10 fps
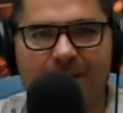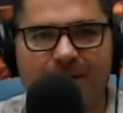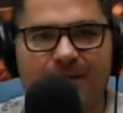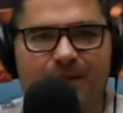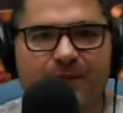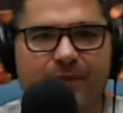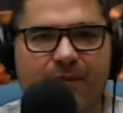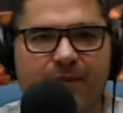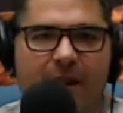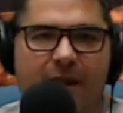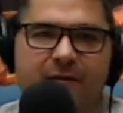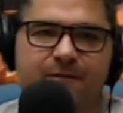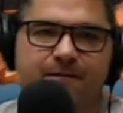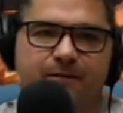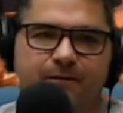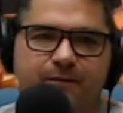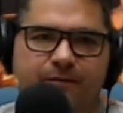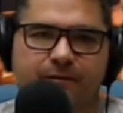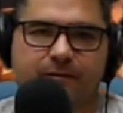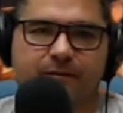y Y,
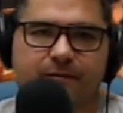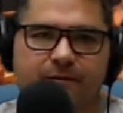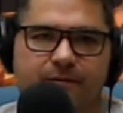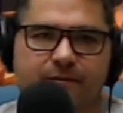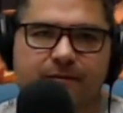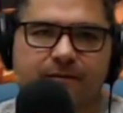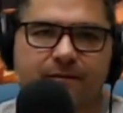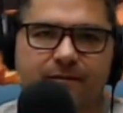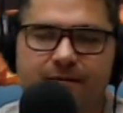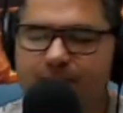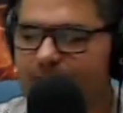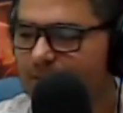esto, a ver, eh, ¿ya